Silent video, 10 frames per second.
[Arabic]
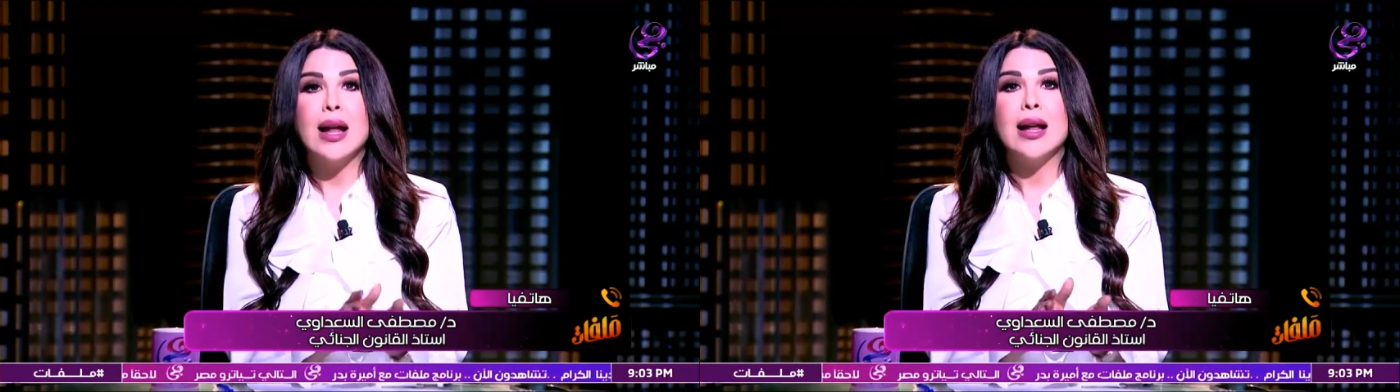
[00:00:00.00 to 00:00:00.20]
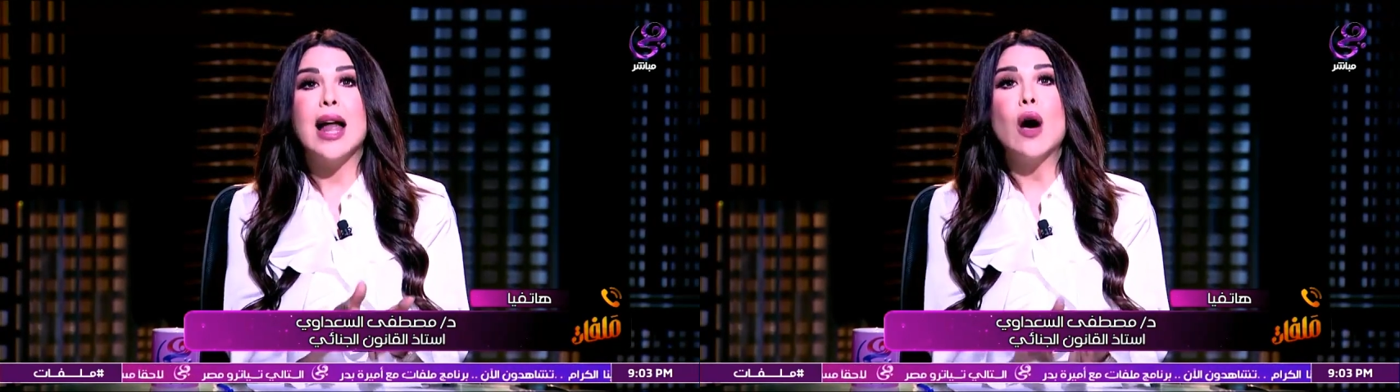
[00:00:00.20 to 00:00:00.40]

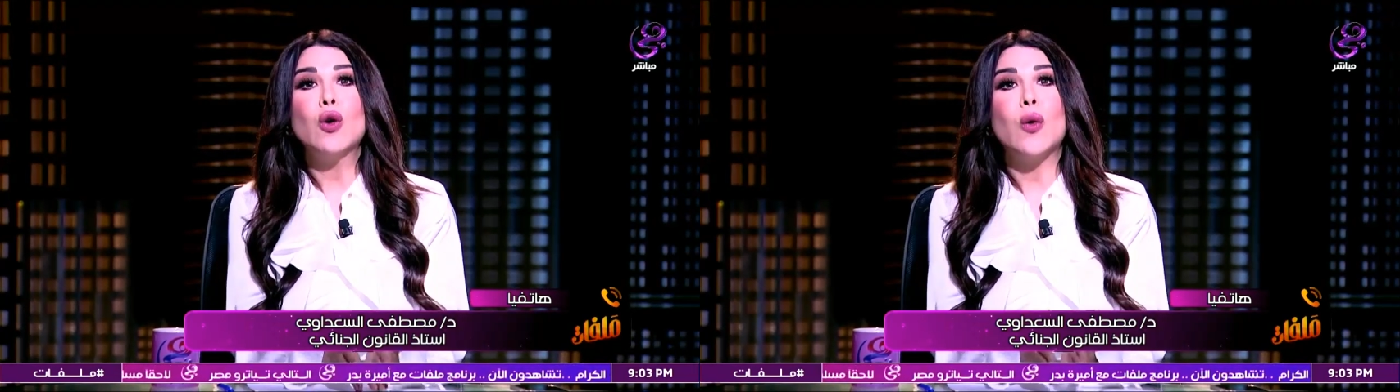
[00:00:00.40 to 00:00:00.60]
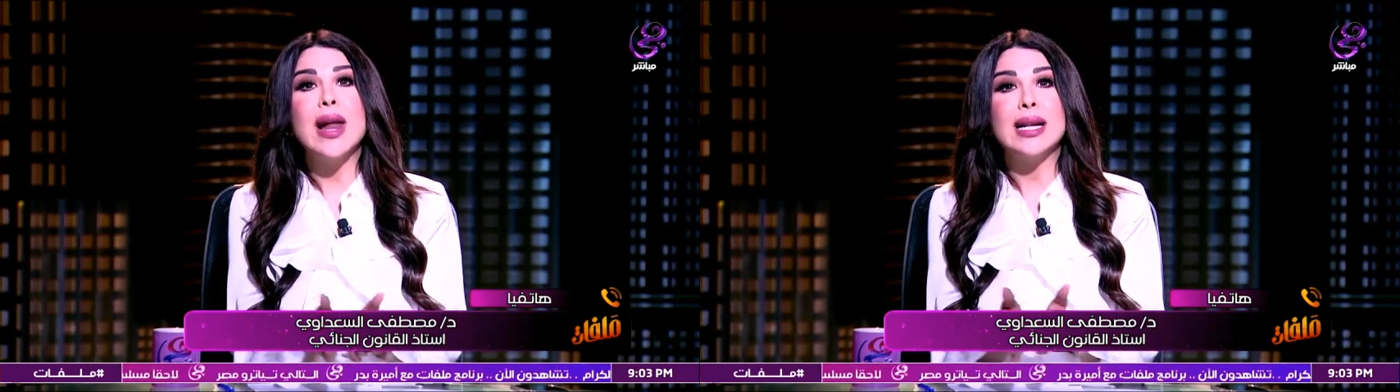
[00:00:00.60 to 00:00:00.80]
لقوا
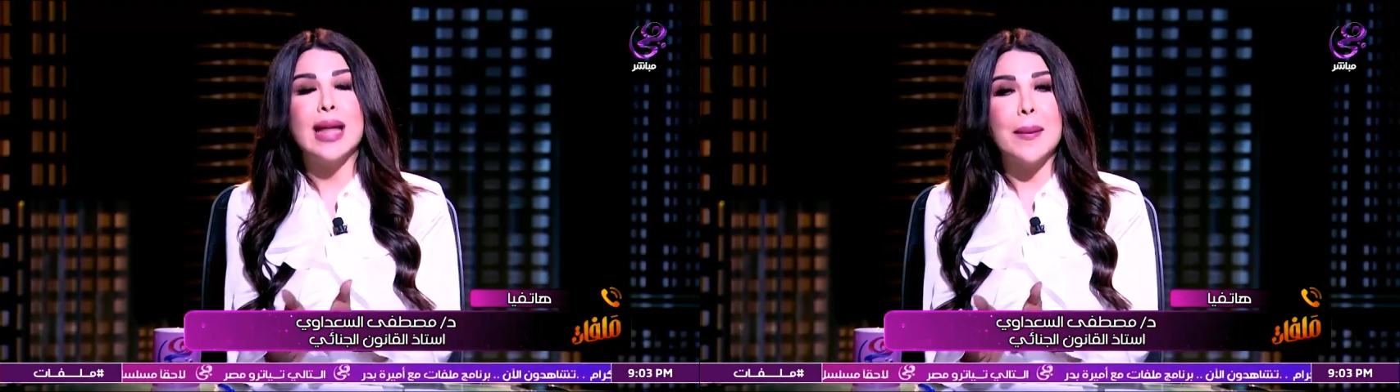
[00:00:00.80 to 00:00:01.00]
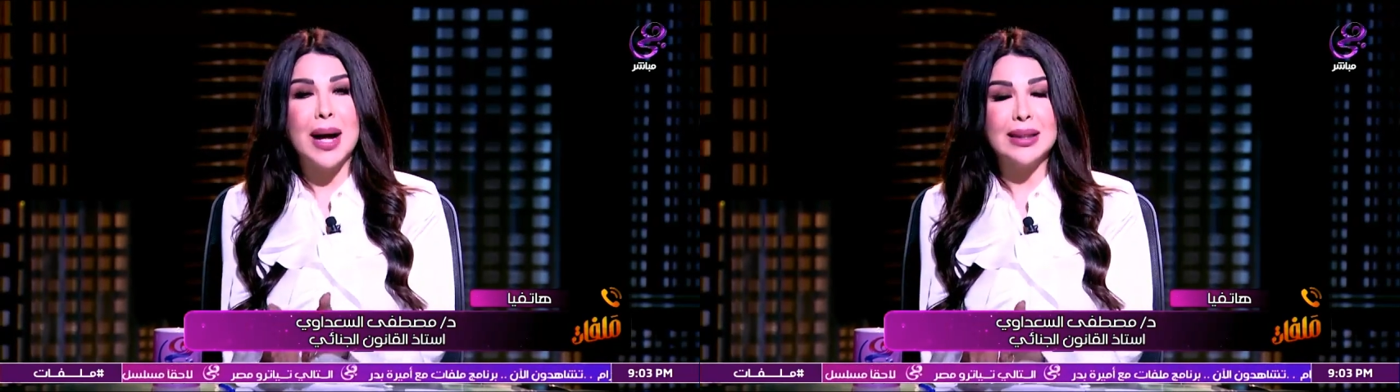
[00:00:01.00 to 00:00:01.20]
الولد ده
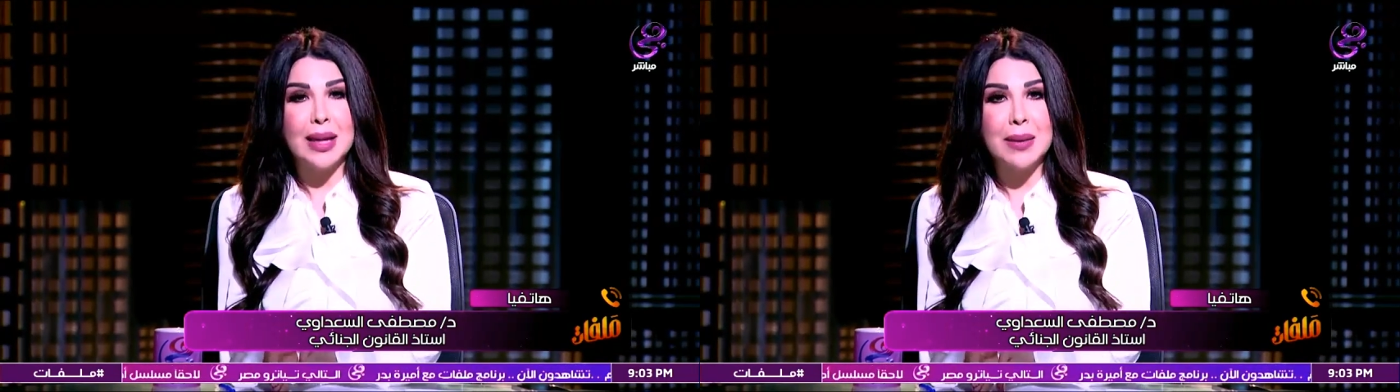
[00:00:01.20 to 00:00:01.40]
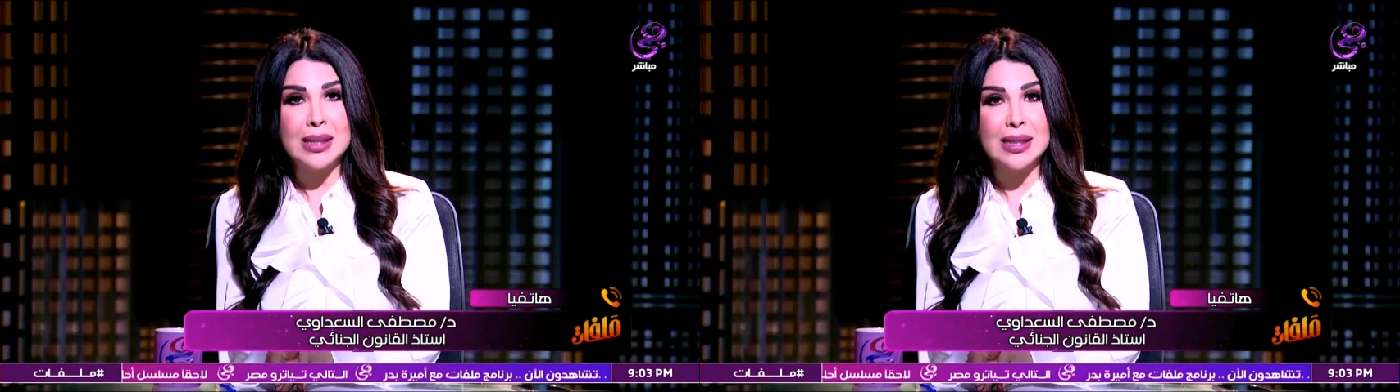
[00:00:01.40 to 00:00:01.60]
بعد
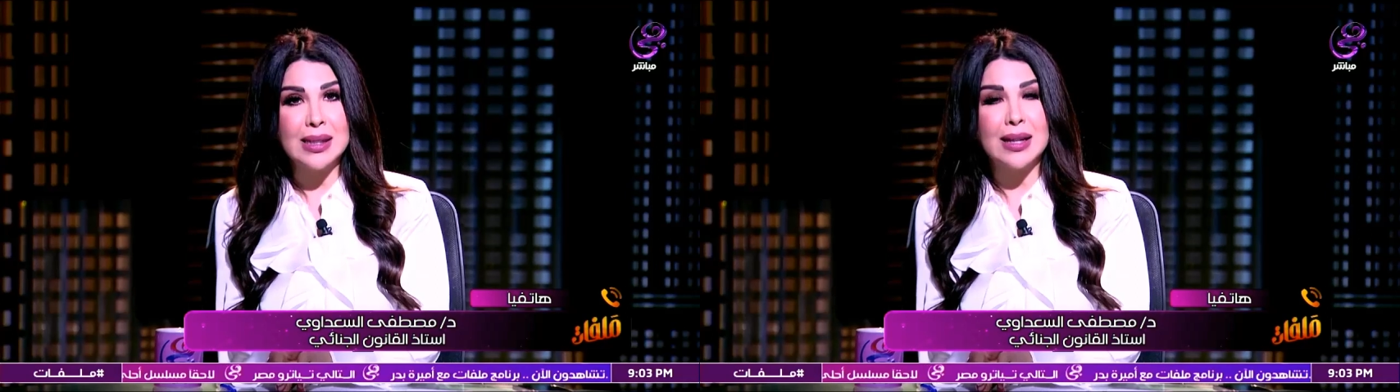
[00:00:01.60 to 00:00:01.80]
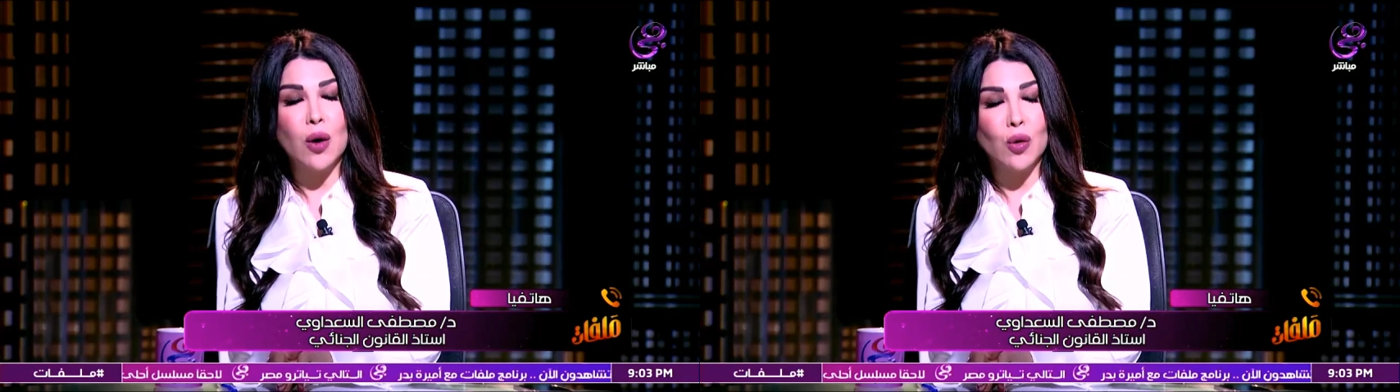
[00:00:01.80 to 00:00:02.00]
8
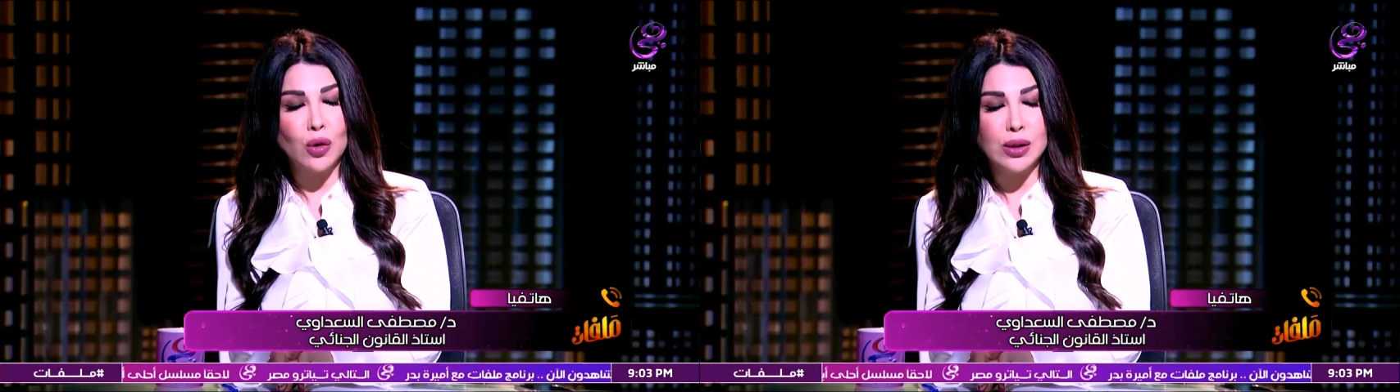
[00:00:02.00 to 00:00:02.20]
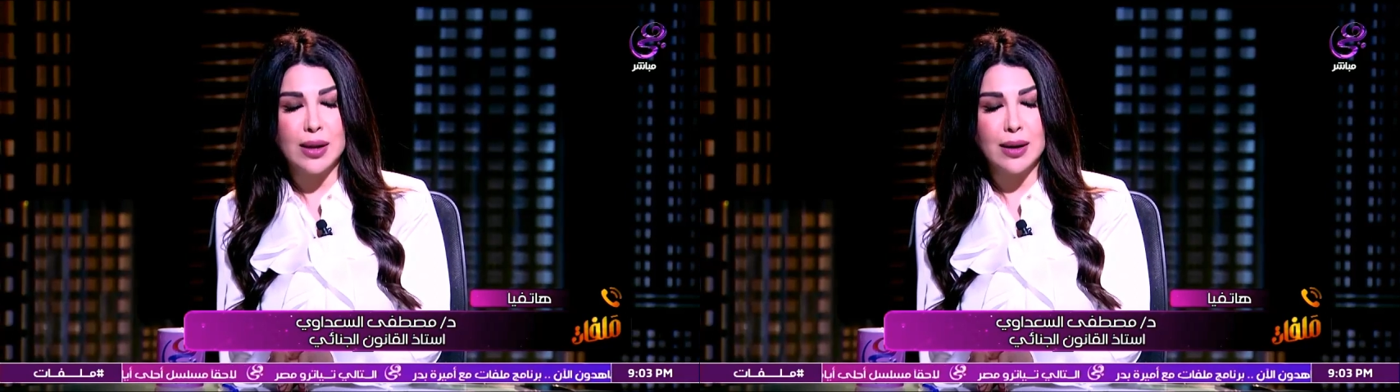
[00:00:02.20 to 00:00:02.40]
سنين لقوا
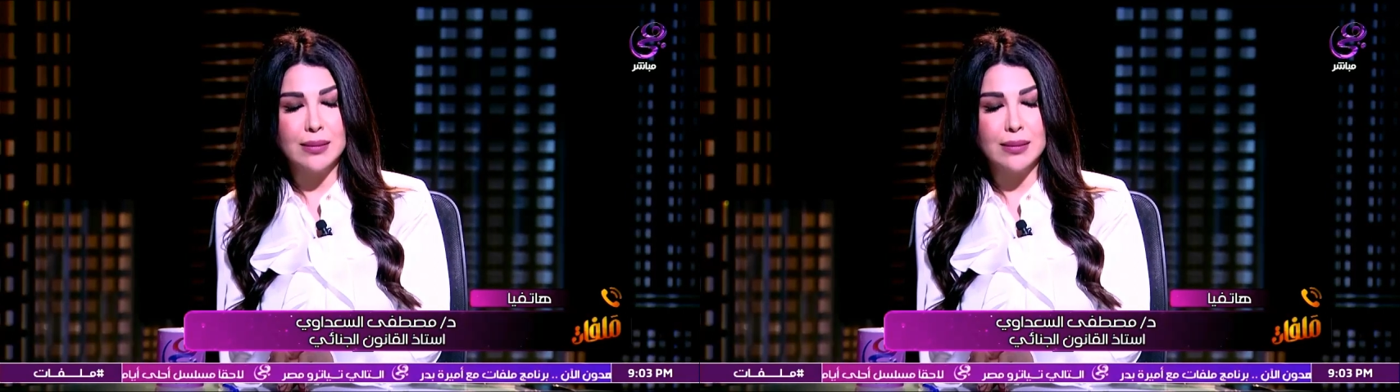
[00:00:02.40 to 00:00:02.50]
الجثه